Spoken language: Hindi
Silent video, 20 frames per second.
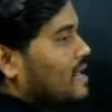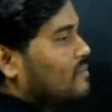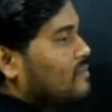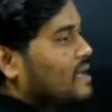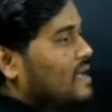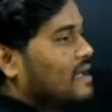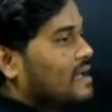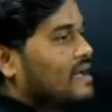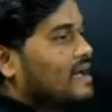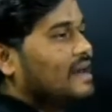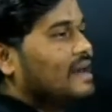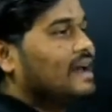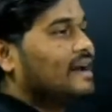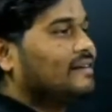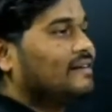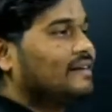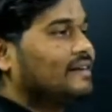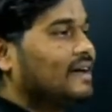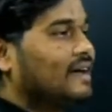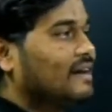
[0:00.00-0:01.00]
में
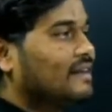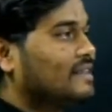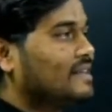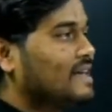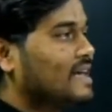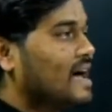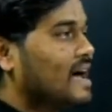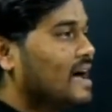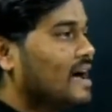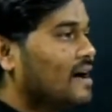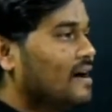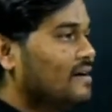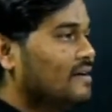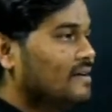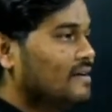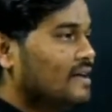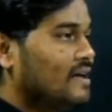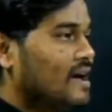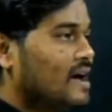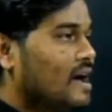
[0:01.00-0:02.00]
कनेक्ट कर दिया
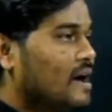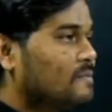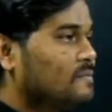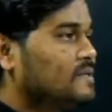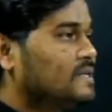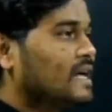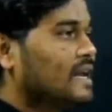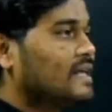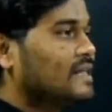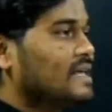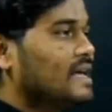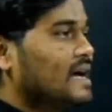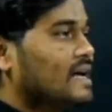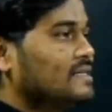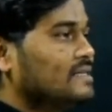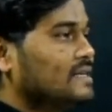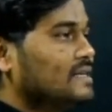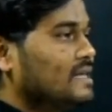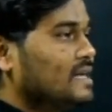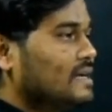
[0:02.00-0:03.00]
अब जरा ध्यान
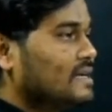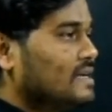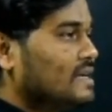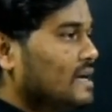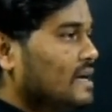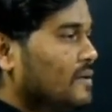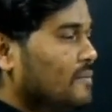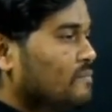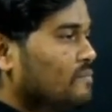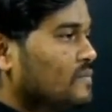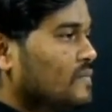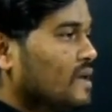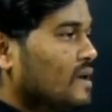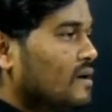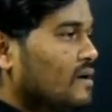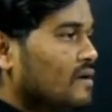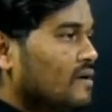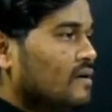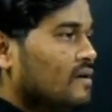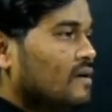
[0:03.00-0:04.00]
से देखिए
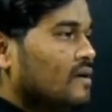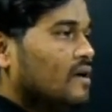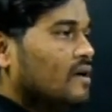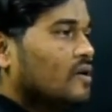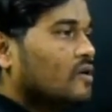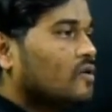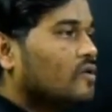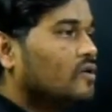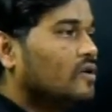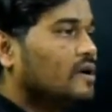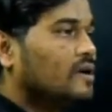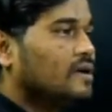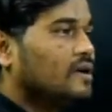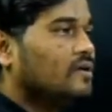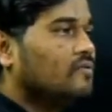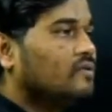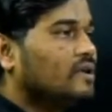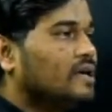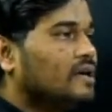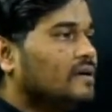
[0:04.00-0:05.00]
गुड
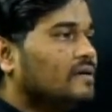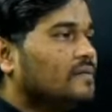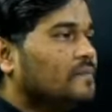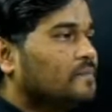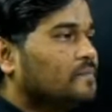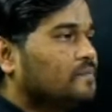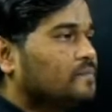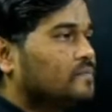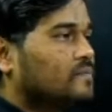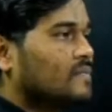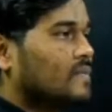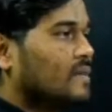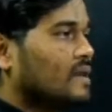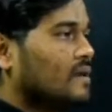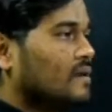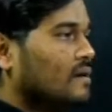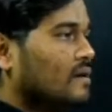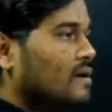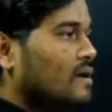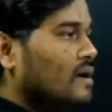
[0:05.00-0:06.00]
इवनिंग
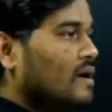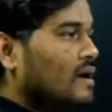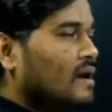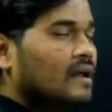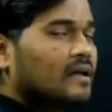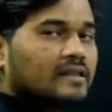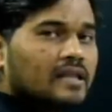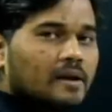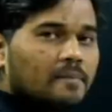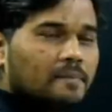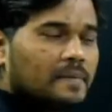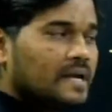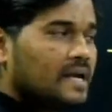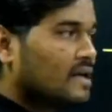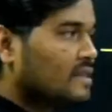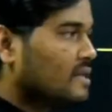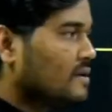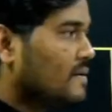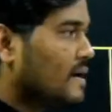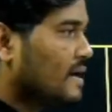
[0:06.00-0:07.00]
रतन प्रिया
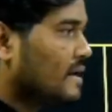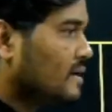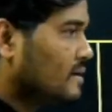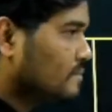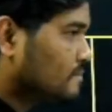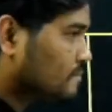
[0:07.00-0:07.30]
तिवारी